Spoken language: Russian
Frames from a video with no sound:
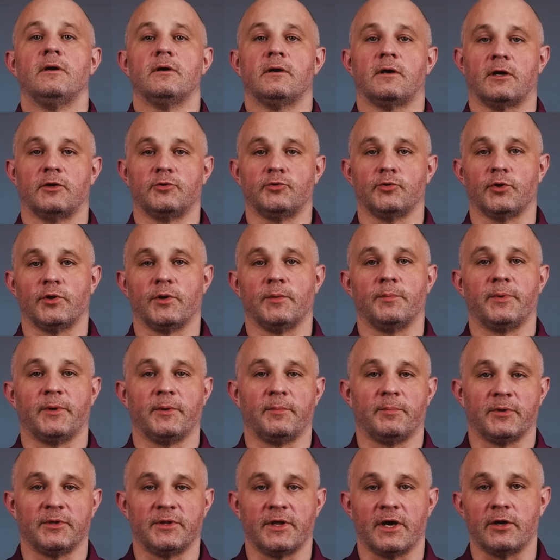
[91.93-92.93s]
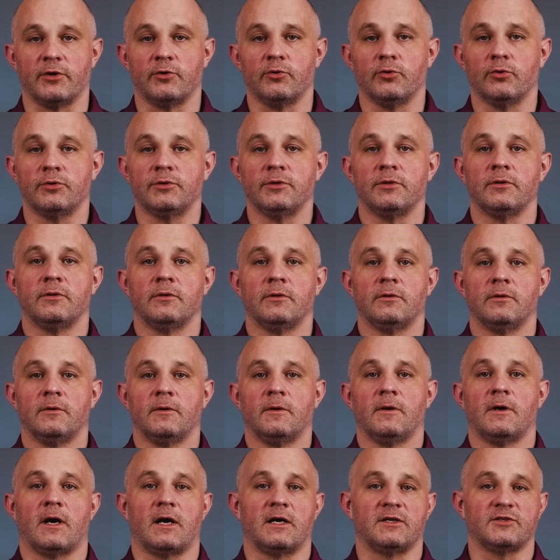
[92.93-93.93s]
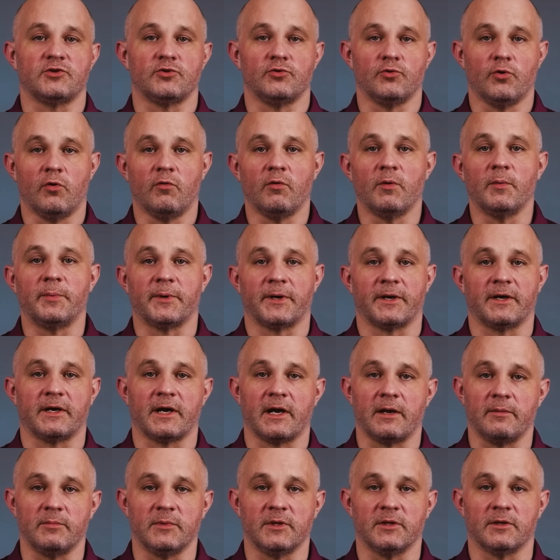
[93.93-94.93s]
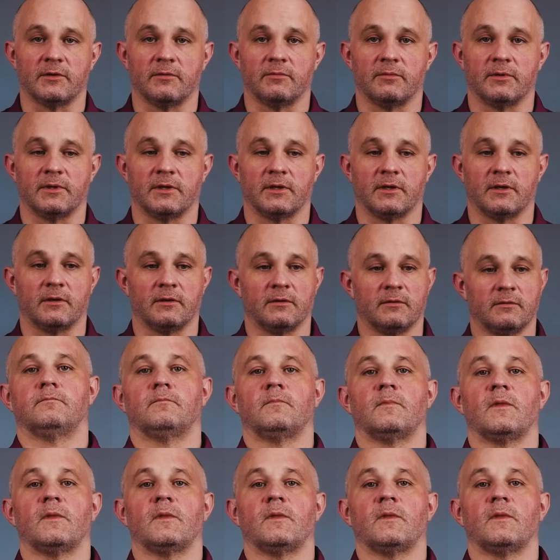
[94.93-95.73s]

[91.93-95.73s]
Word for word: который преподает основы программирования.